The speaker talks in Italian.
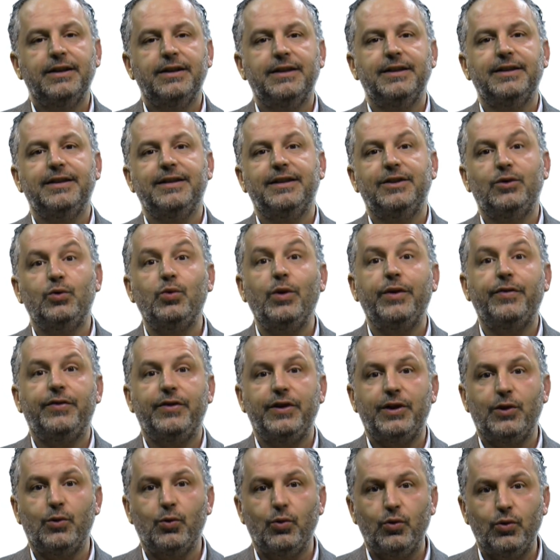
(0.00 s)
Eh, due
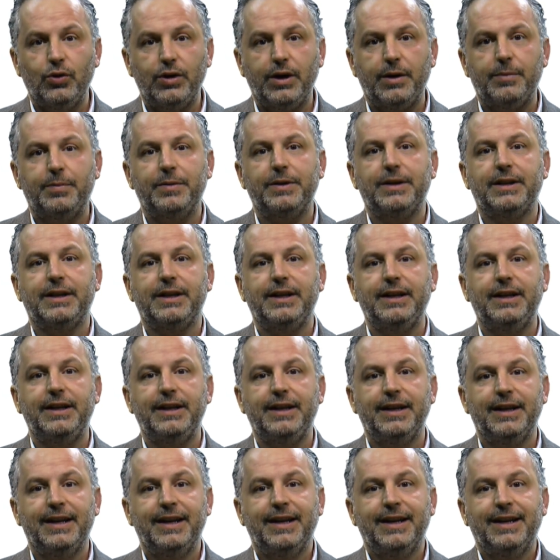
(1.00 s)
figure
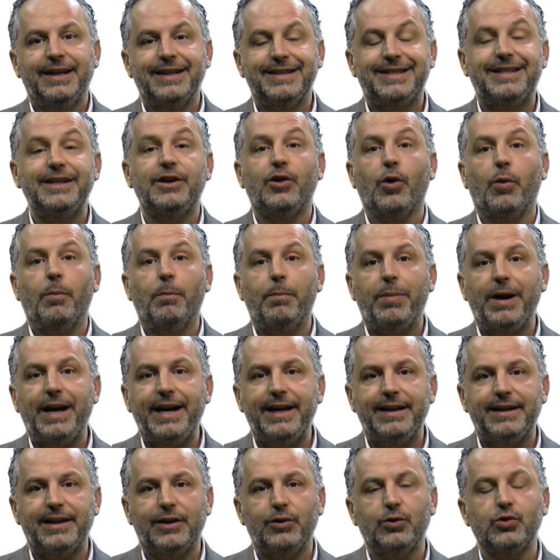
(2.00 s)
perché si
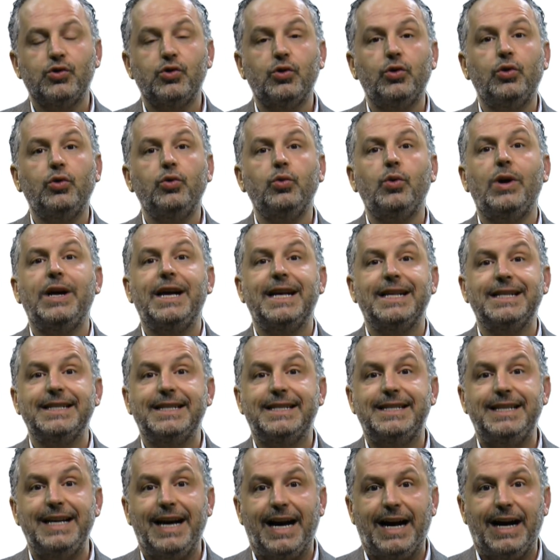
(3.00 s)
completano, sono due
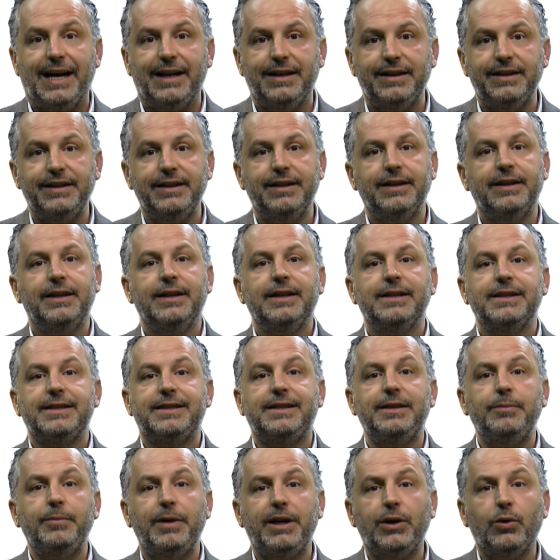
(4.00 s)
anziani,
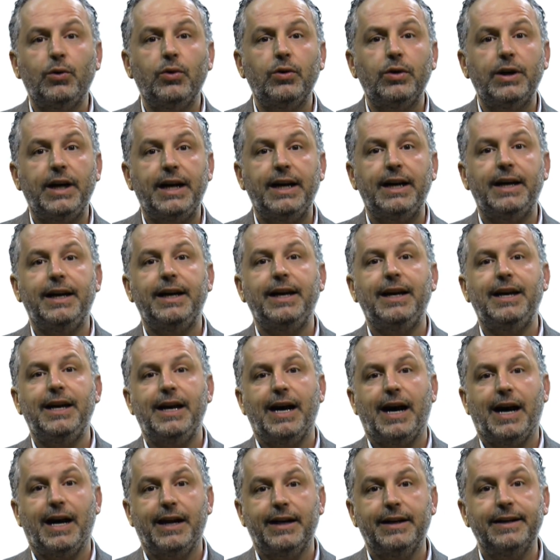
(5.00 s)
Simeone e
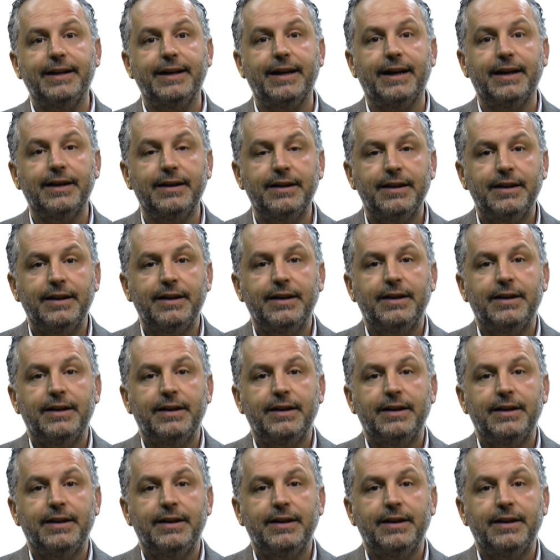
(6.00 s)
Anna,